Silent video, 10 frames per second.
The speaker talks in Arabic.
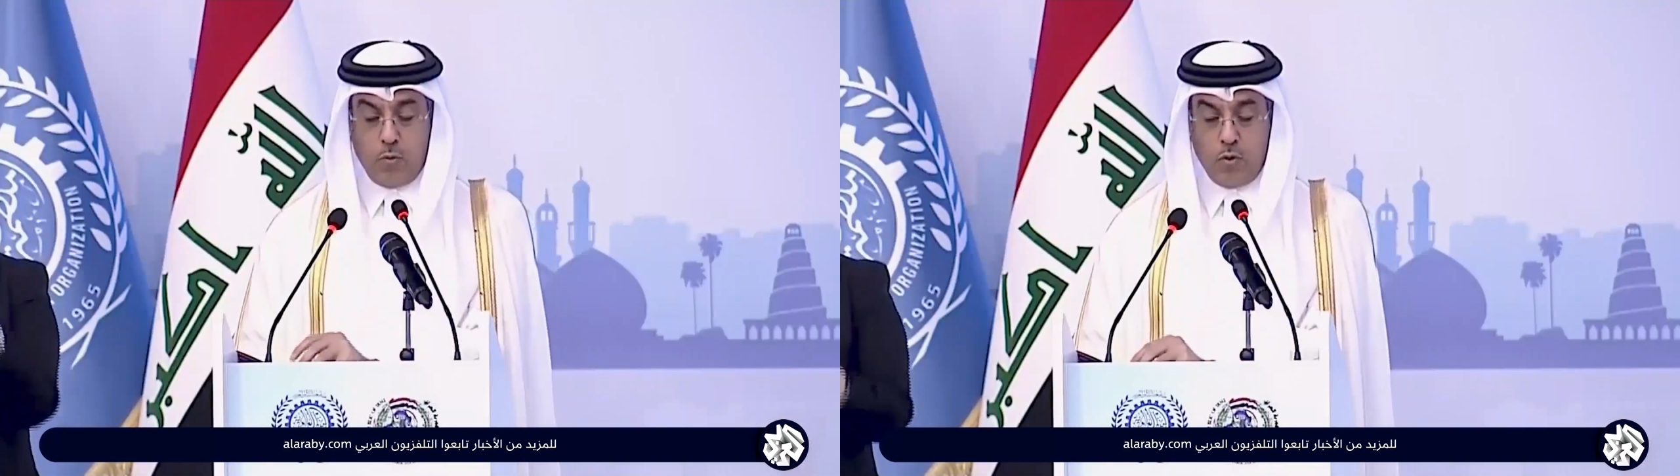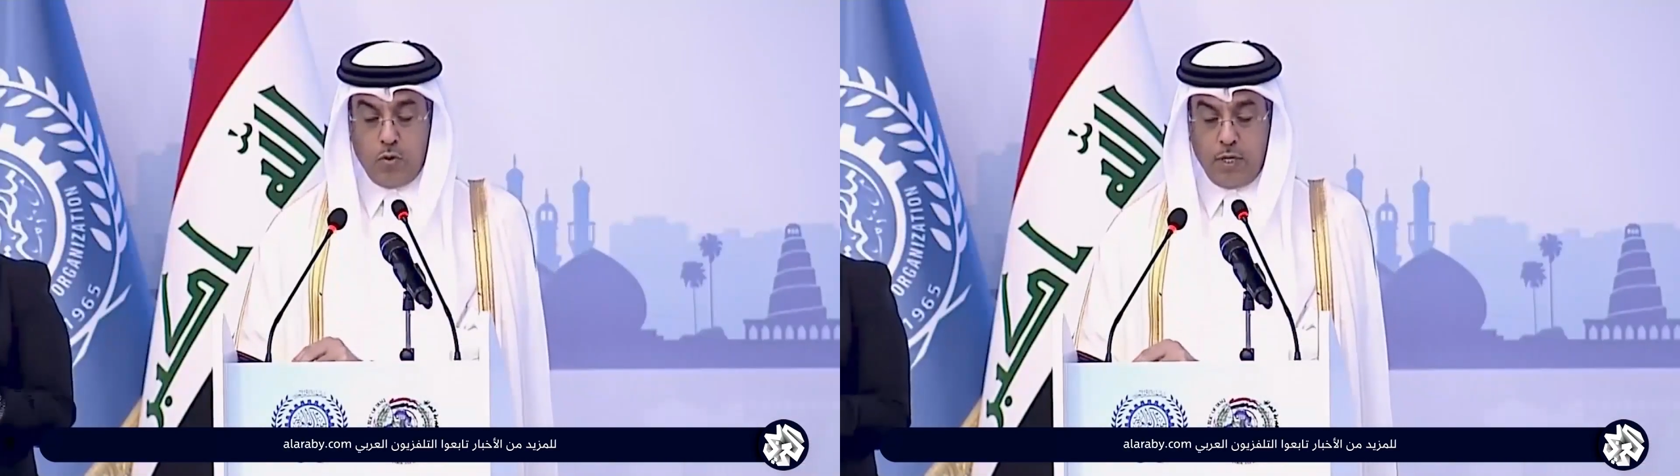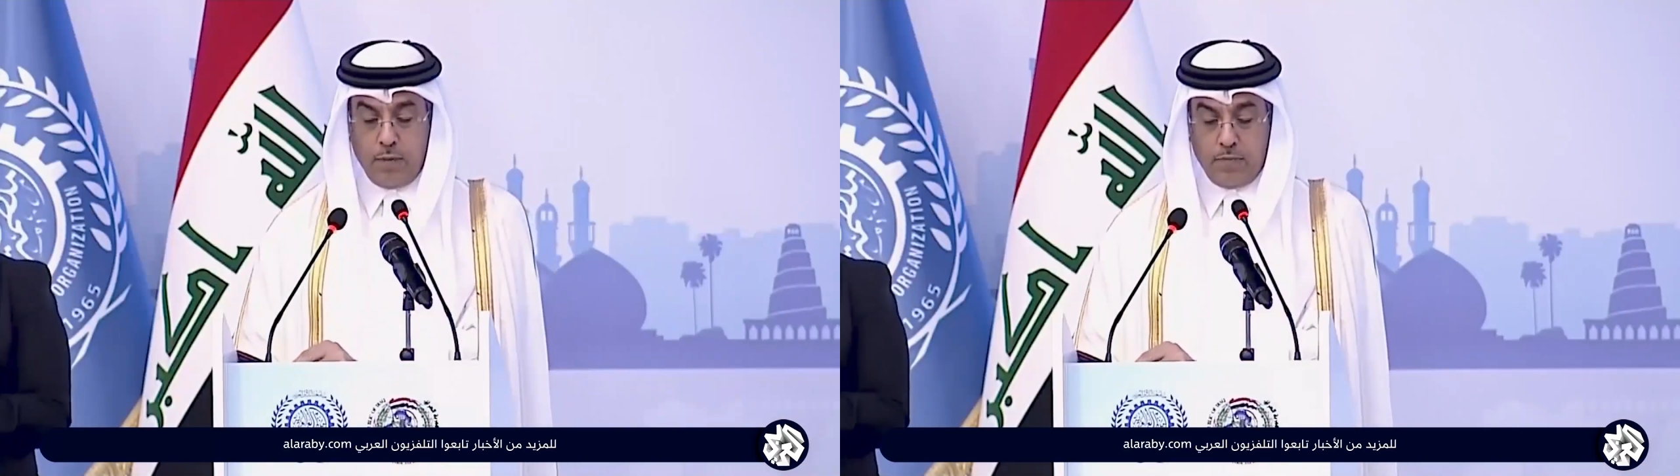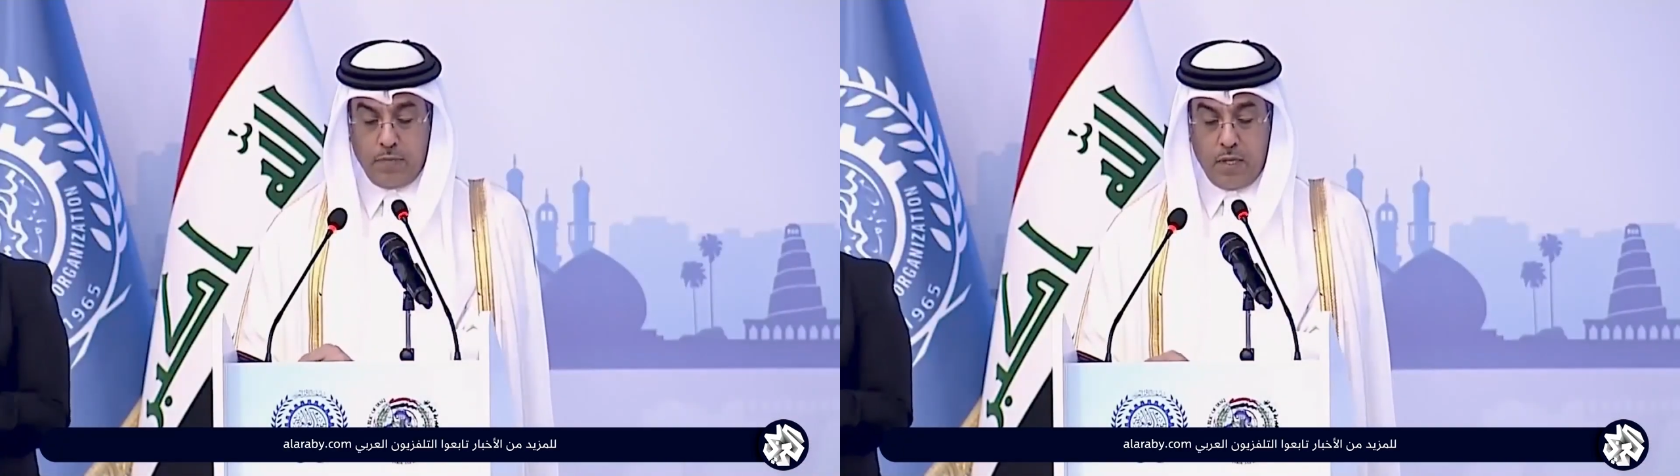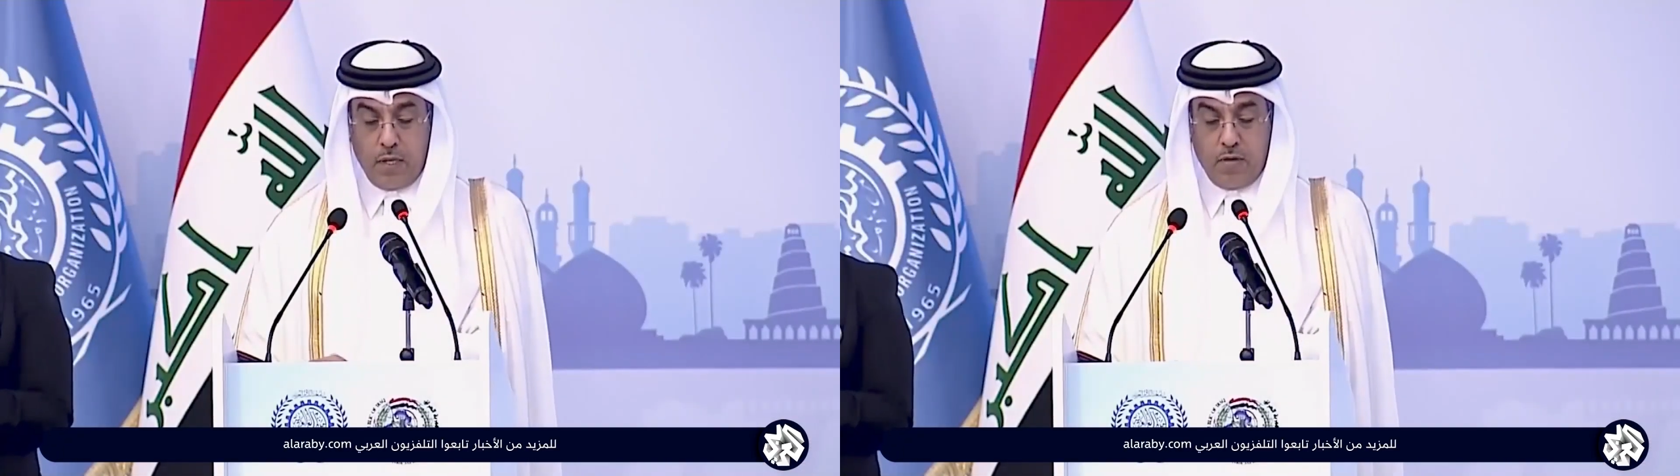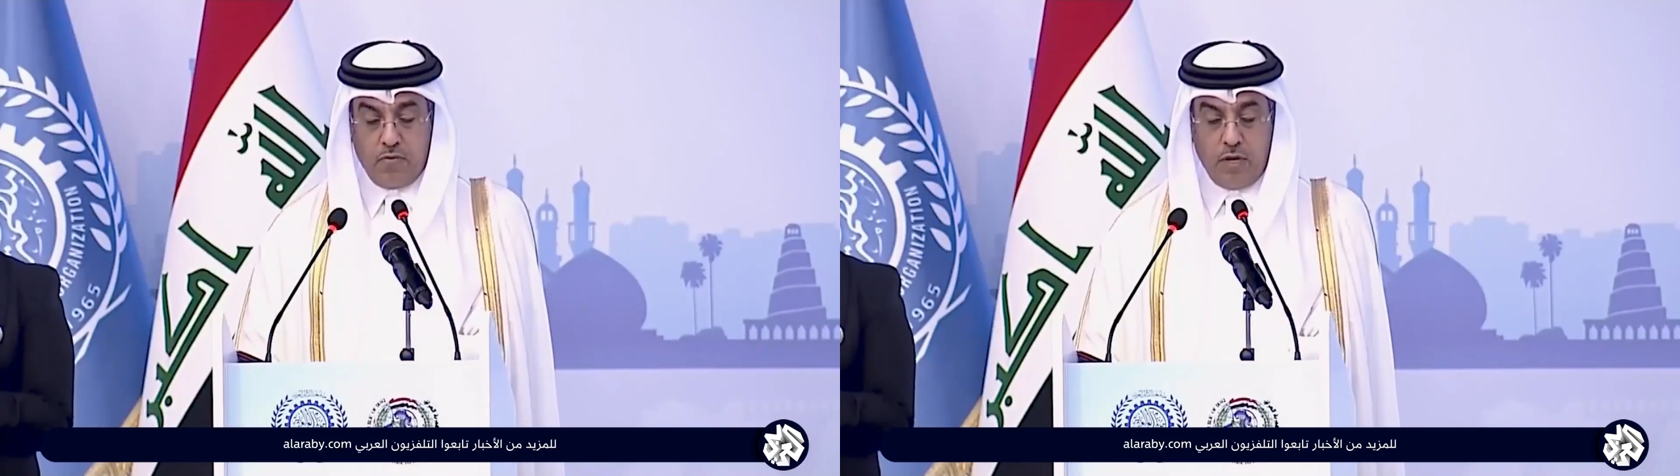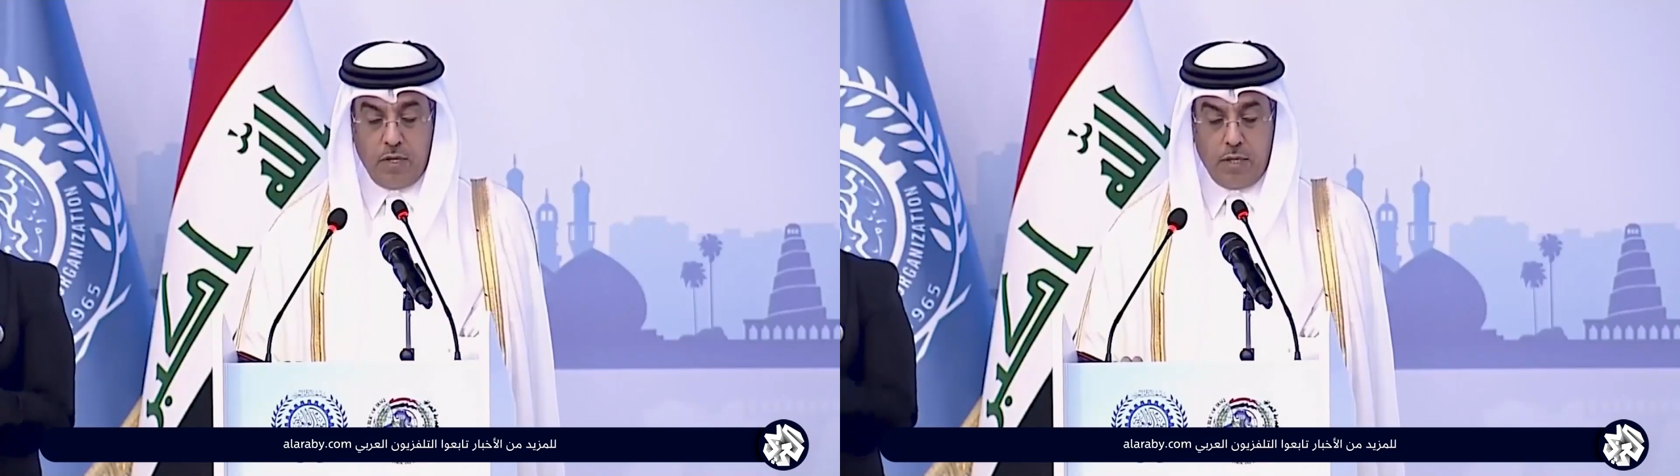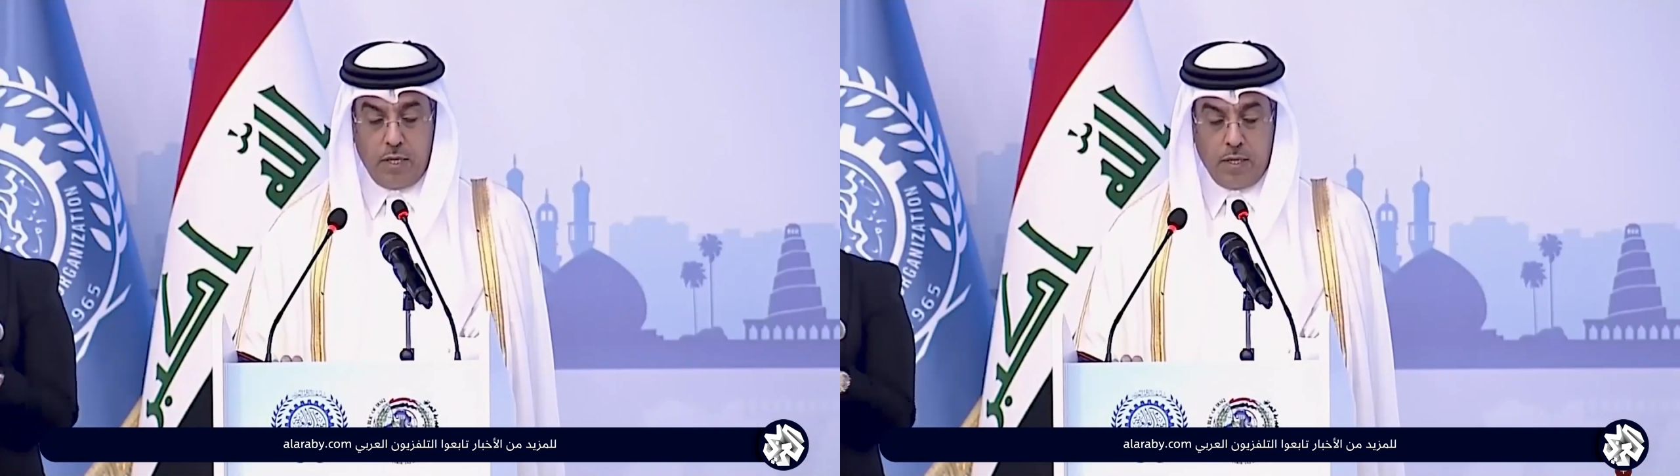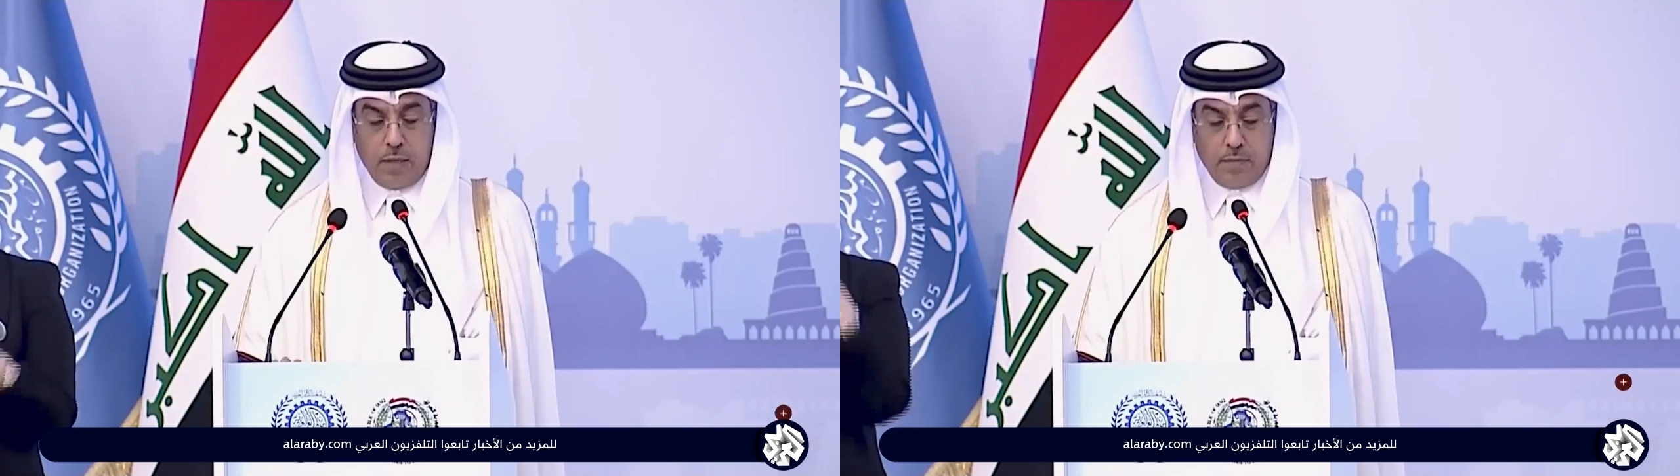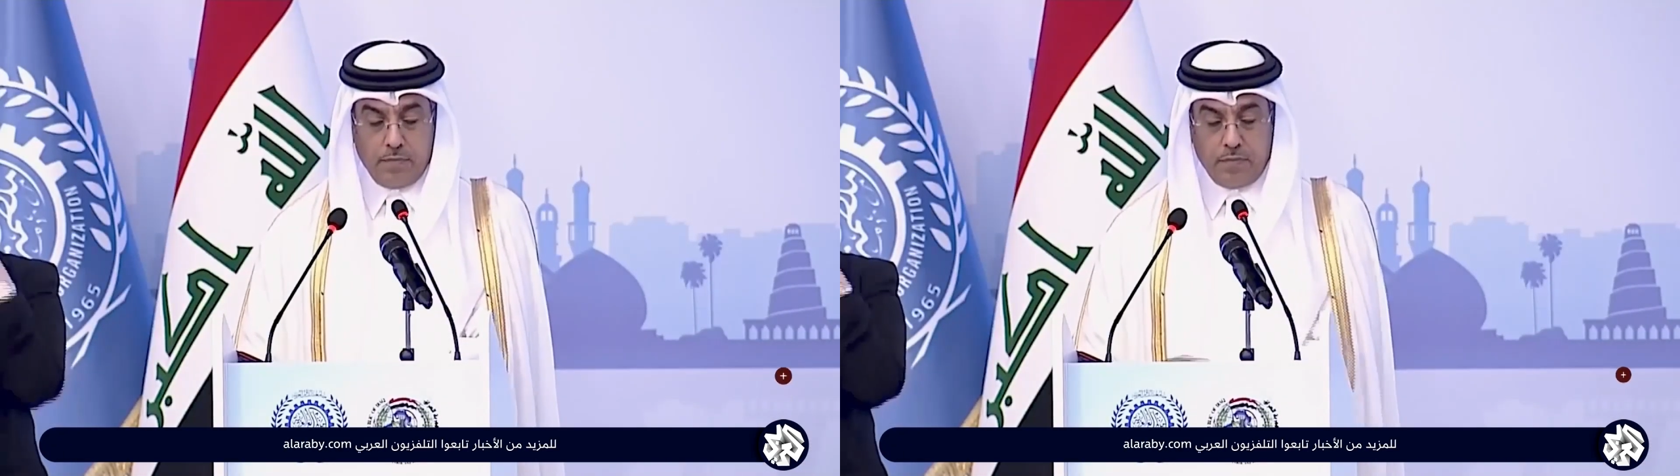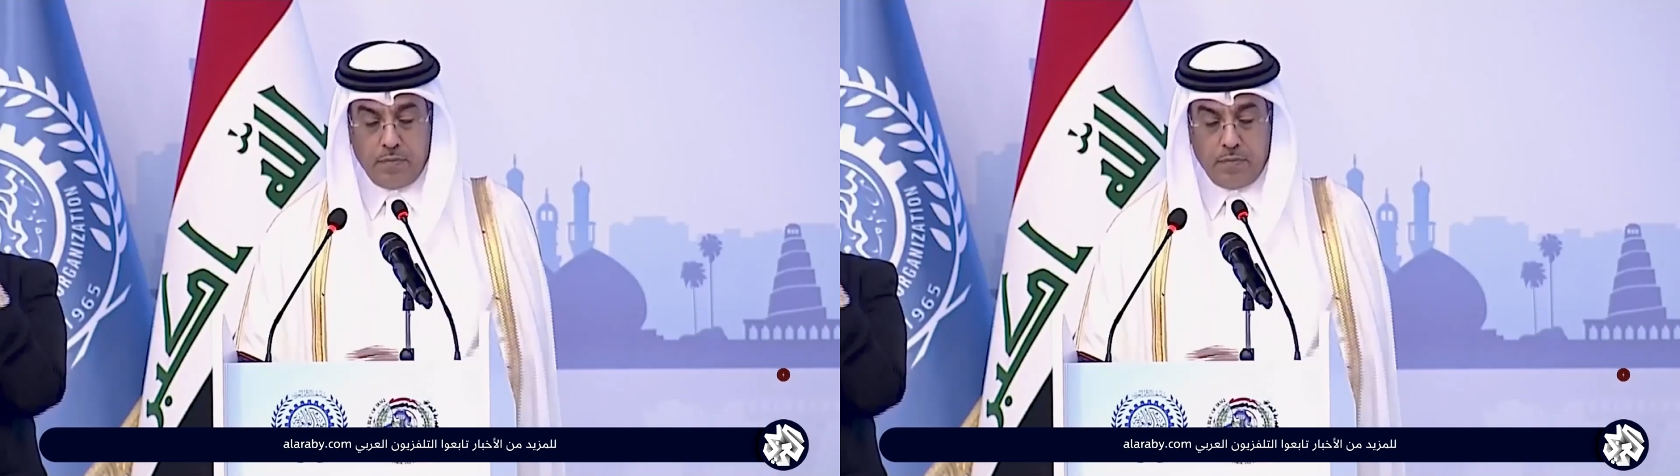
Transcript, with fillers: ومن هنا فإننا